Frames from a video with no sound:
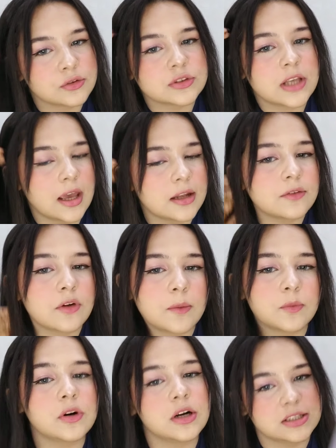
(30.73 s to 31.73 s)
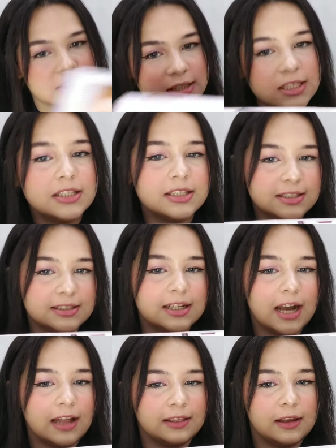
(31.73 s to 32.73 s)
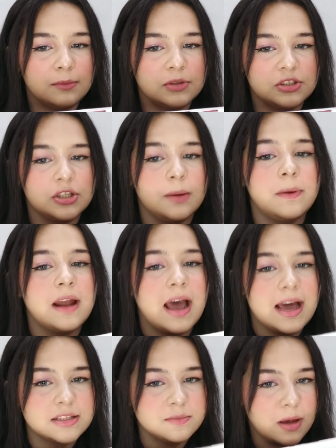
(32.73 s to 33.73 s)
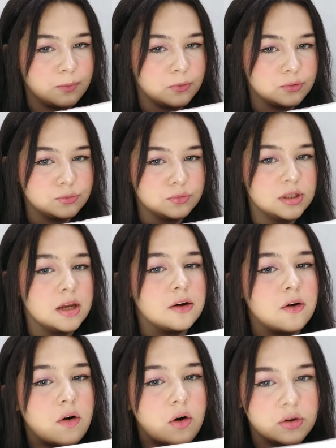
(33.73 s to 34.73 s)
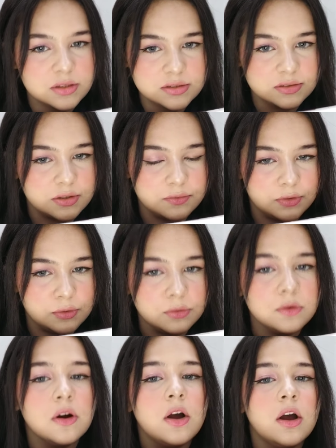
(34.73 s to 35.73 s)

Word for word: तो जाहिर है वो आपको अच्छी चीज़ दिखाते हैं हमेशा पर आज मैं आपको दूंगी एक ऑनेस्ट रिव्यू